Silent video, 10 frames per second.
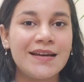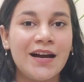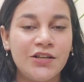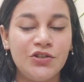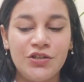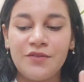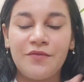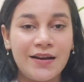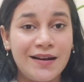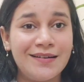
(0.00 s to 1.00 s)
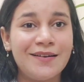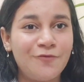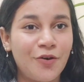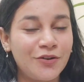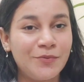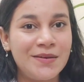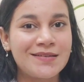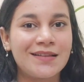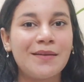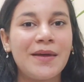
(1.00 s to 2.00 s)
हाँ जी ये वन हंड्रेड एंड फोर्टी रुपीज़
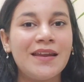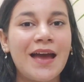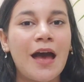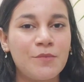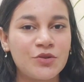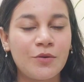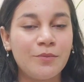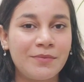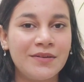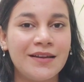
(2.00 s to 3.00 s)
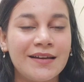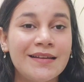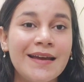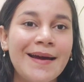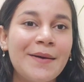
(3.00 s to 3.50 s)
का था मैंने ये अमेज़ोन पर भी देखे थे